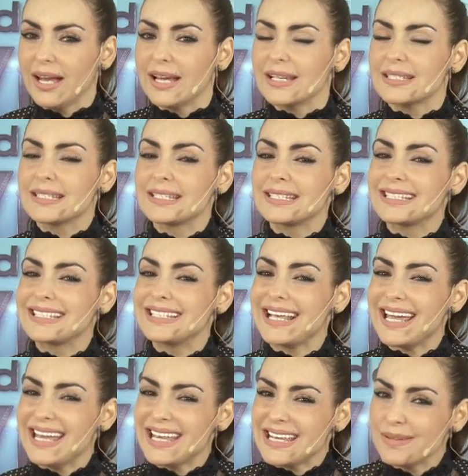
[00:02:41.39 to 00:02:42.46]

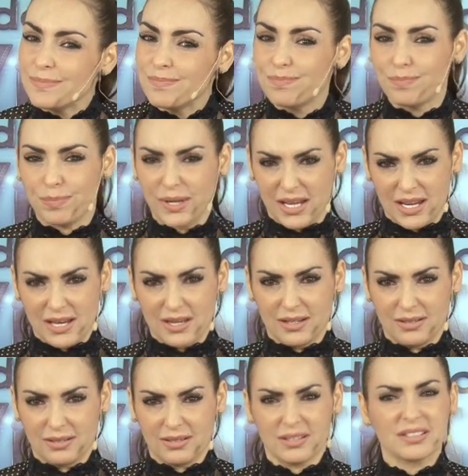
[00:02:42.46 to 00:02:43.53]
Sempre,
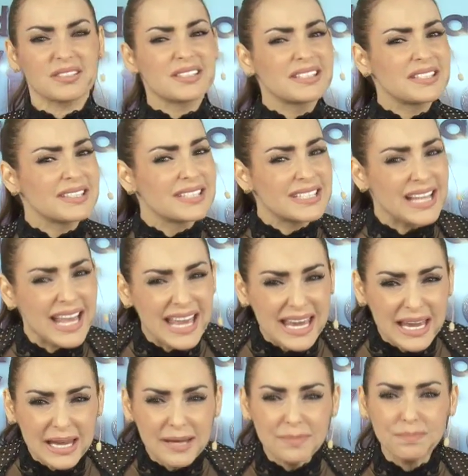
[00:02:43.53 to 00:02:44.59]

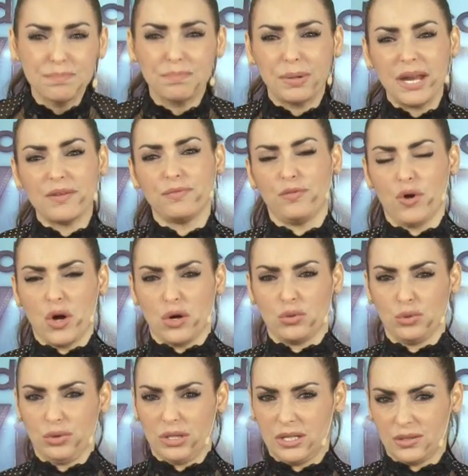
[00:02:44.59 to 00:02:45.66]
sempre
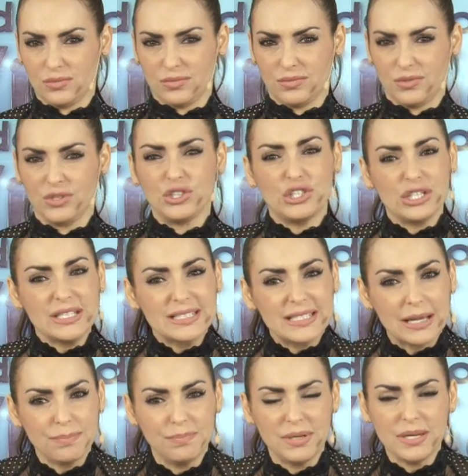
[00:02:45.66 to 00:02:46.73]
voltam, diz
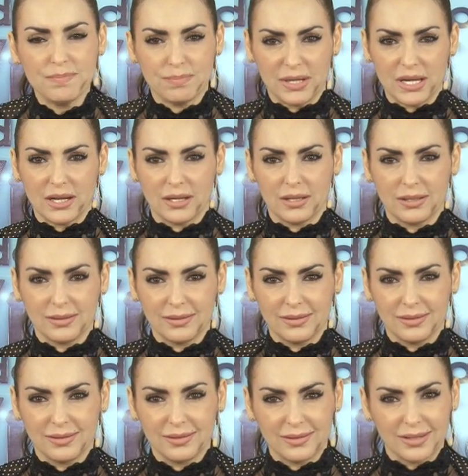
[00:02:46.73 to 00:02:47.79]
a Bíblia.
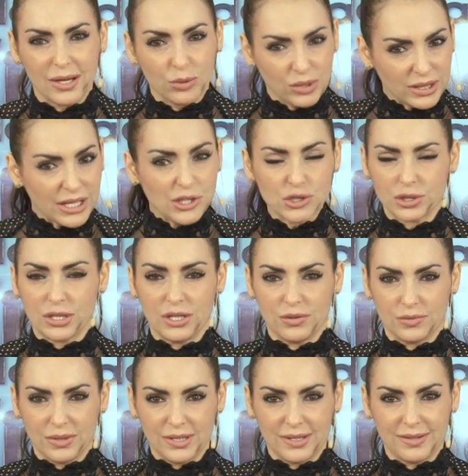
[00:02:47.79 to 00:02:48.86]
É o que está
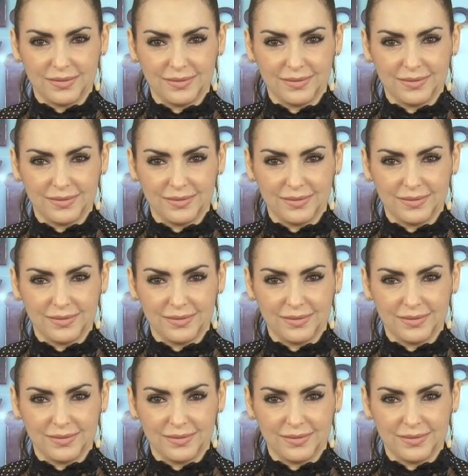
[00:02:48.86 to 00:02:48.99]
escrito aqui.